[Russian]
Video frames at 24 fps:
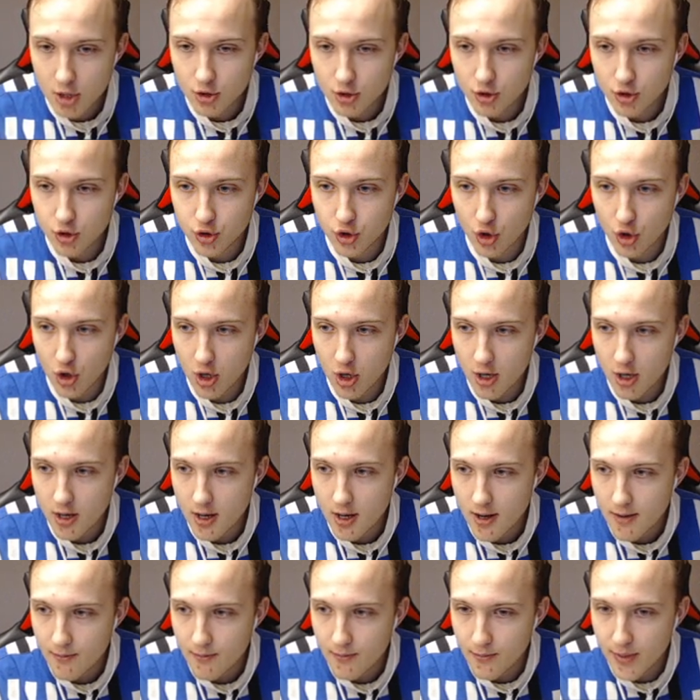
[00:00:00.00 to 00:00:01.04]
то
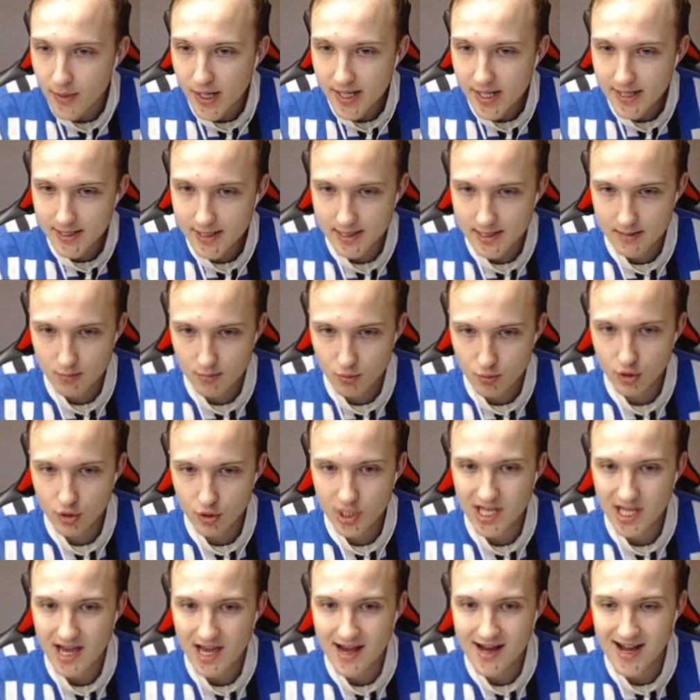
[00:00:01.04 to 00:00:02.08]
приз
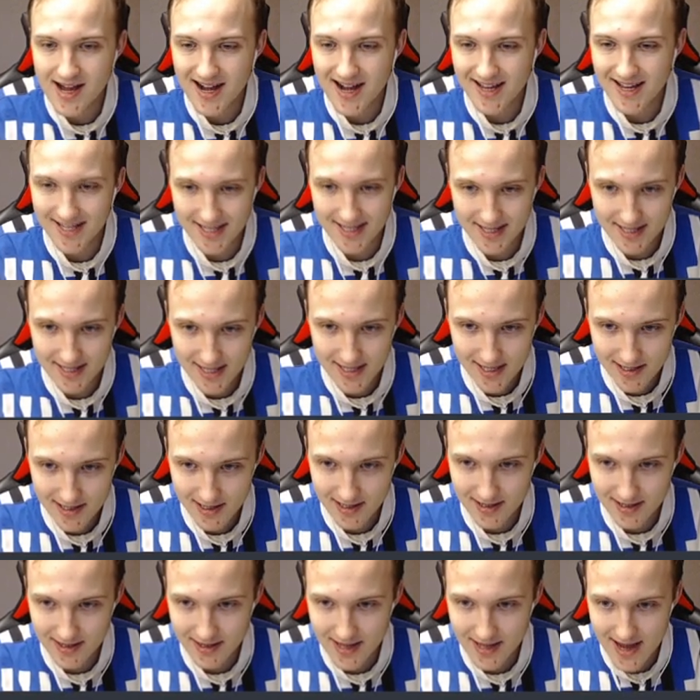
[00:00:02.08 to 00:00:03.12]
будет расти
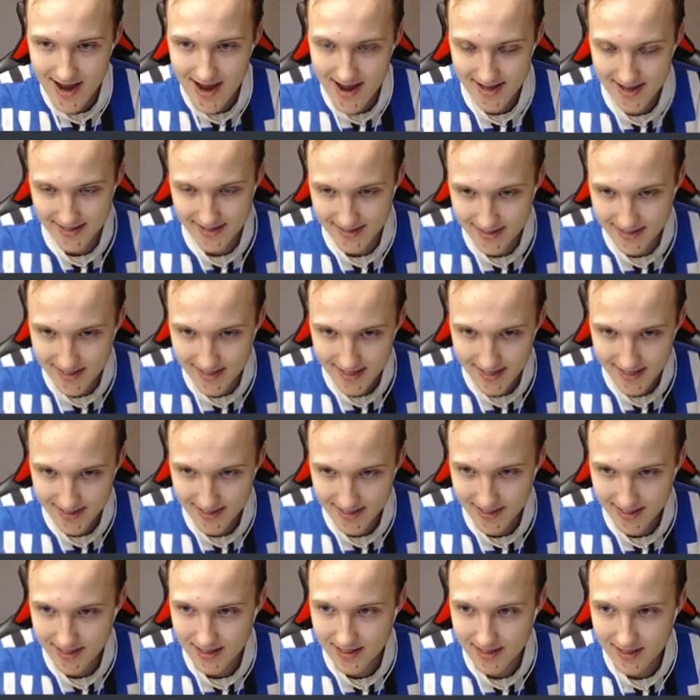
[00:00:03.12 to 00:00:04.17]
на
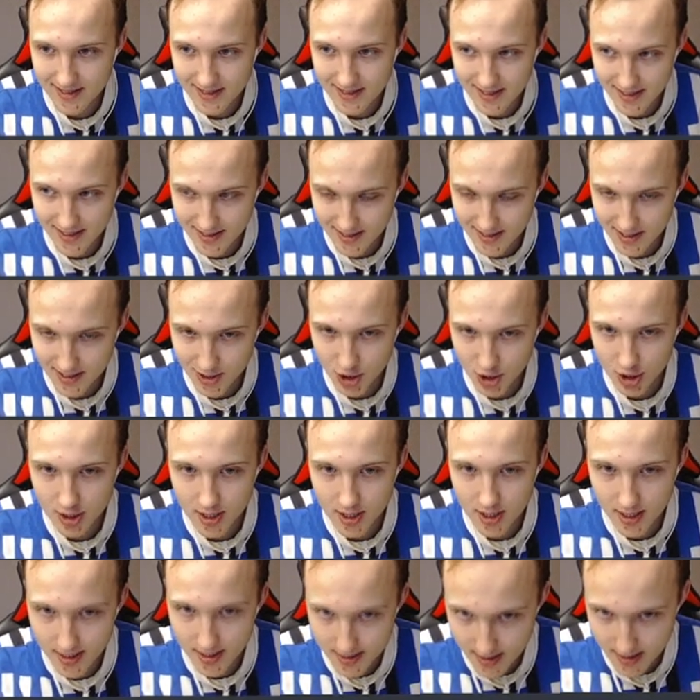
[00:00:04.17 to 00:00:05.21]
10 тысяч
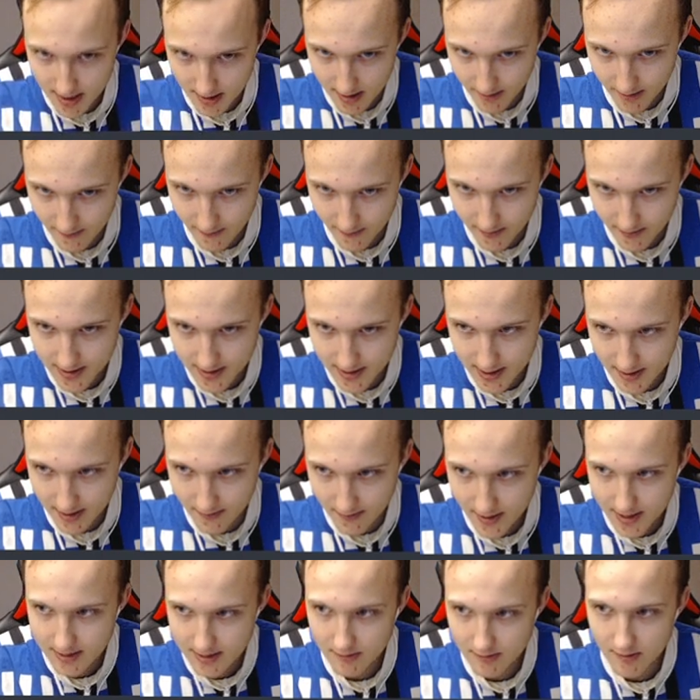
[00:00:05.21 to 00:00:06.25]
кристаллов.
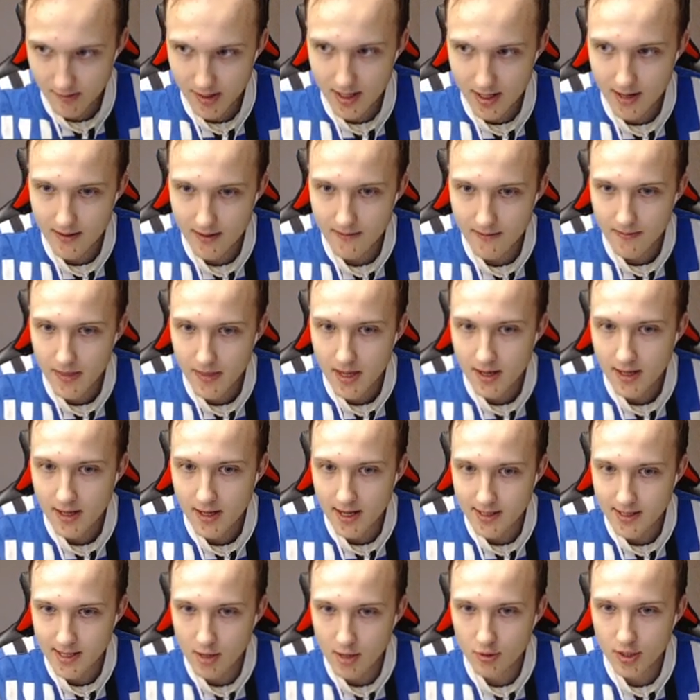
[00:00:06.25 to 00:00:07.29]
Соответственно,
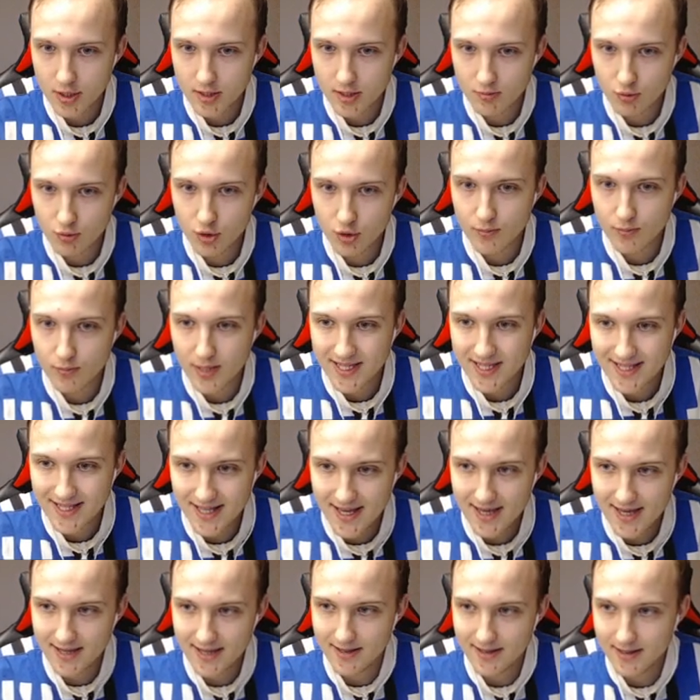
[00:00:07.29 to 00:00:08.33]
когда у нас будет
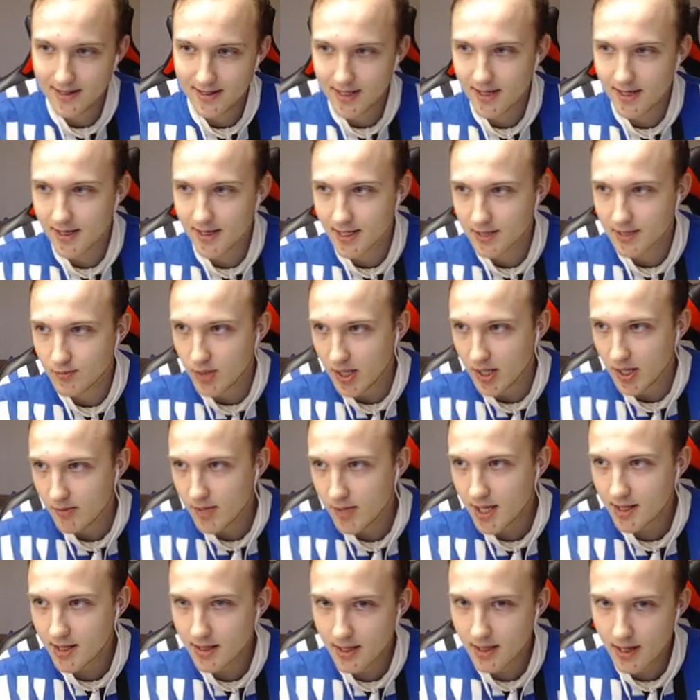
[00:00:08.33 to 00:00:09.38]
последний день
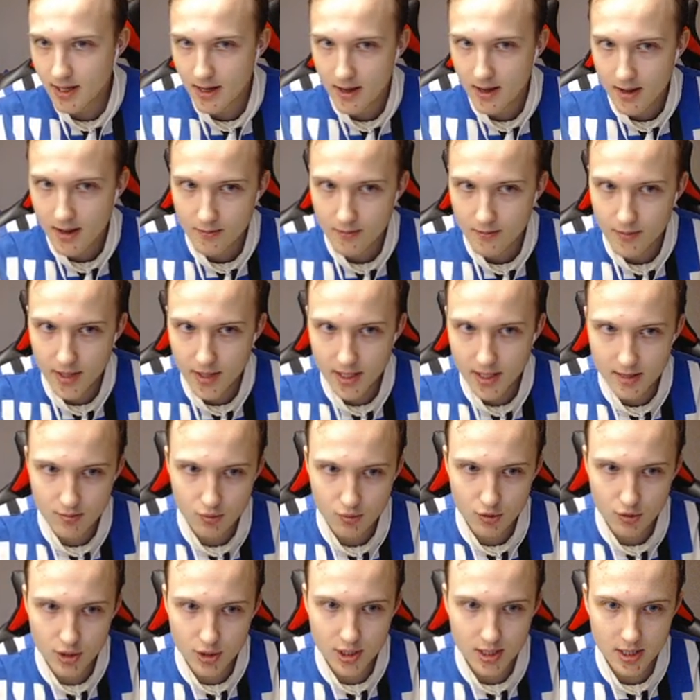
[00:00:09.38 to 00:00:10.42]
эксперимента, приз
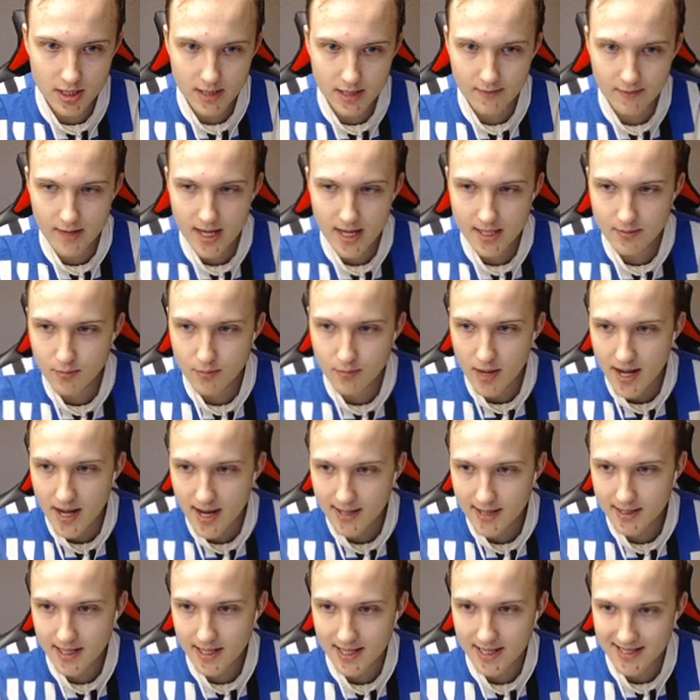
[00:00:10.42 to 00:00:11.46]
будет составлять
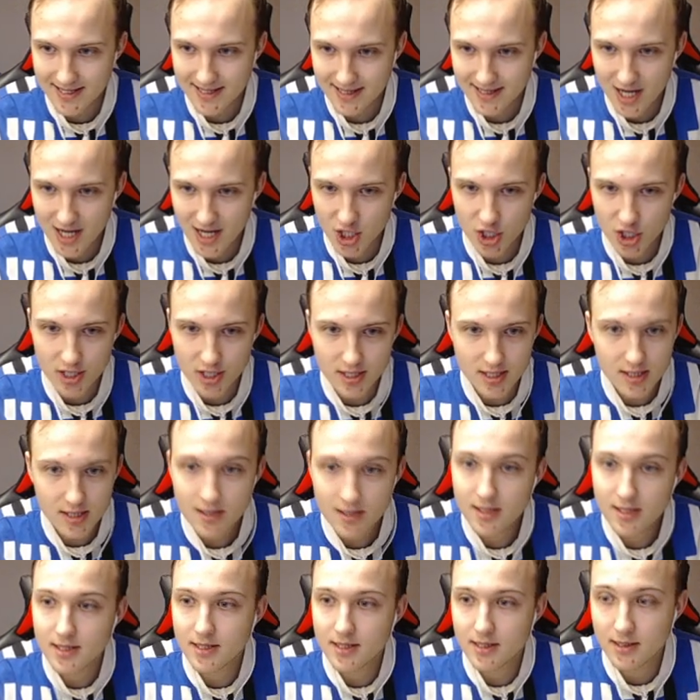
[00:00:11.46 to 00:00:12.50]
порядка
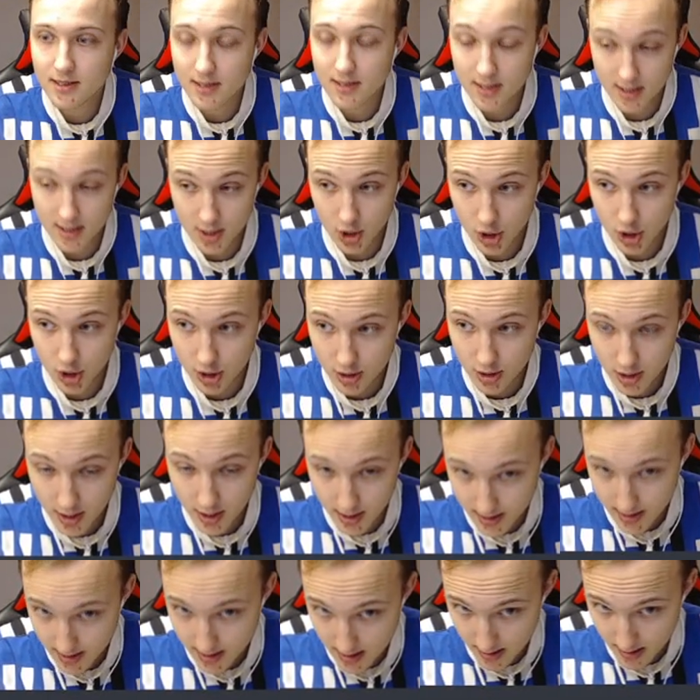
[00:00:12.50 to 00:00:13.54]
160 тысяч
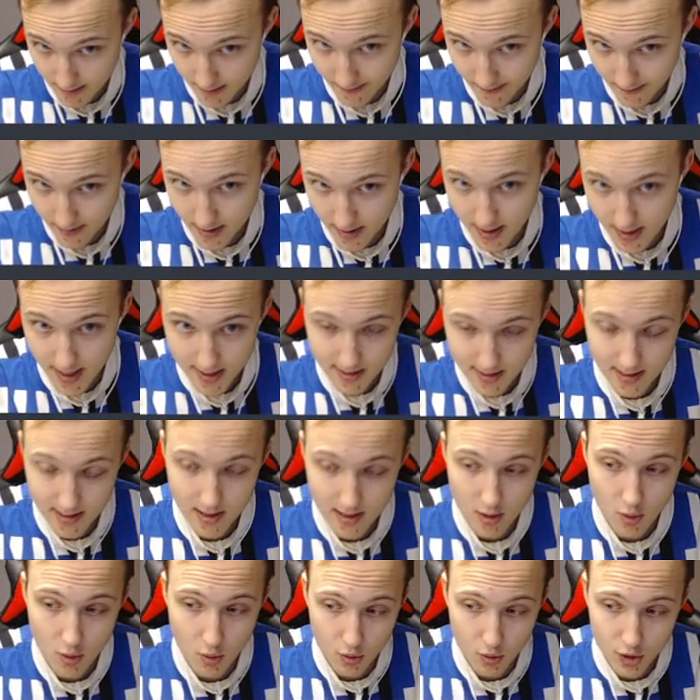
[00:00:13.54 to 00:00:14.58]
кристаллов. Это
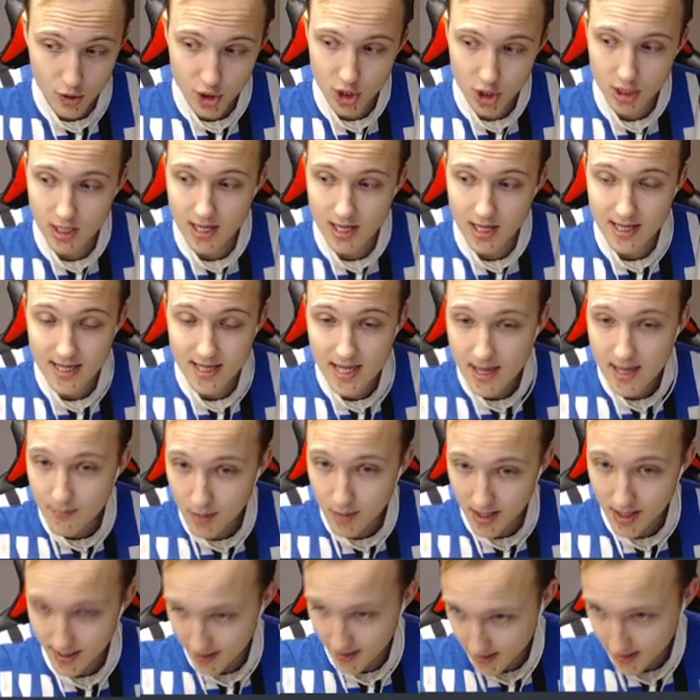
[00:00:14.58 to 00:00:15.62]
очень
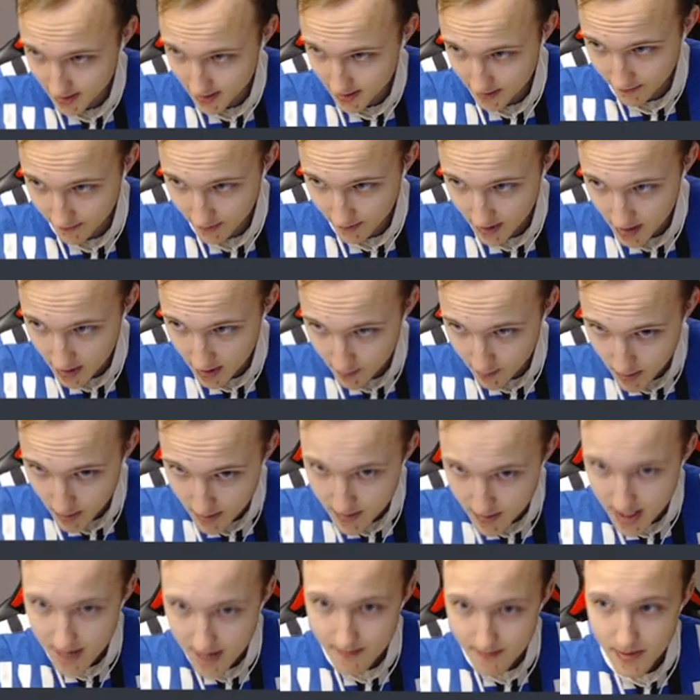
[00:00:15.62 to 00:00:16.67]
неплохие цифры, как по
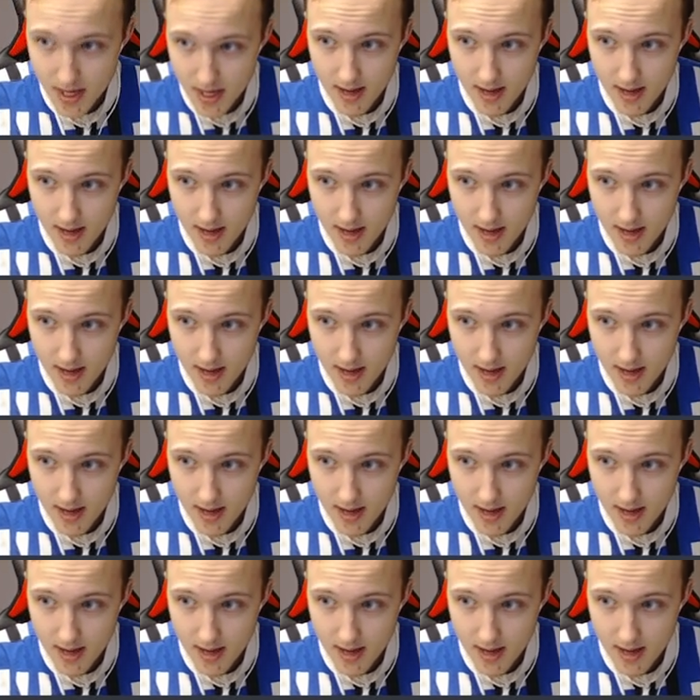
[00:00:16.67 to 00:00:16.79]
мне.